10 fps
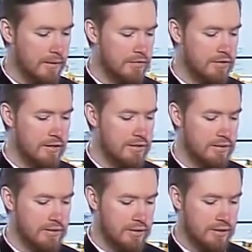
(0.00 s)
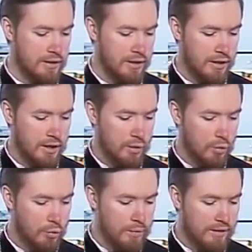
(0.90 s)
Все сии –
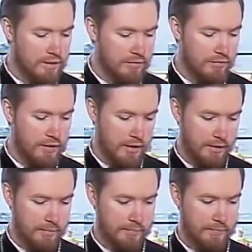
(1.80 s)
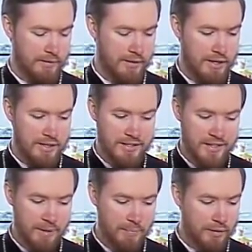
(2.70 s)
умерли в вере,
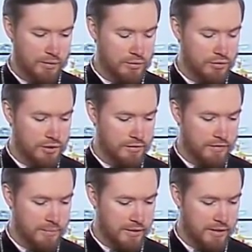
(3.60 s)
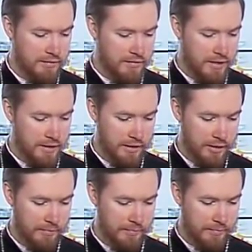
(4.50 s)
не получив обетований,
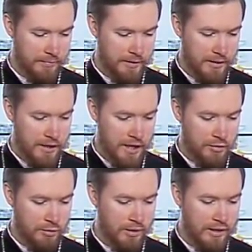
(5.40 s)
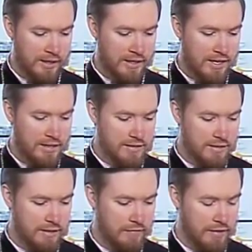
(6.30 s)
а только
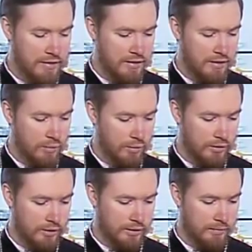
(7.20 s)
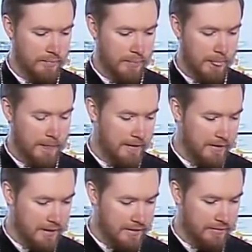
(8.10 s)
издали видели оные и
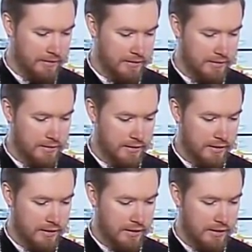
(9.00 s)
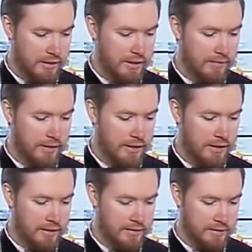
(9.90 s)
радовались, и
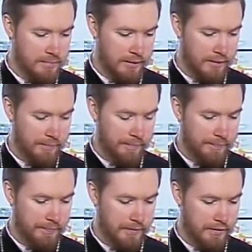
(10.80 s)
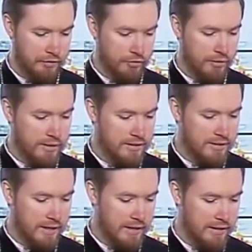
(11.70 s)
говорили о себе, что они
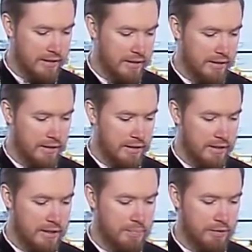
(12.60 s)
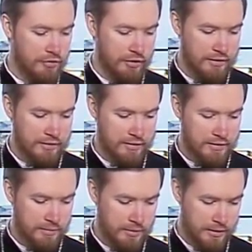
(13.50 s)
странники и пришельцы на
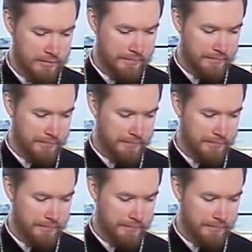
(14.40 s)
земле.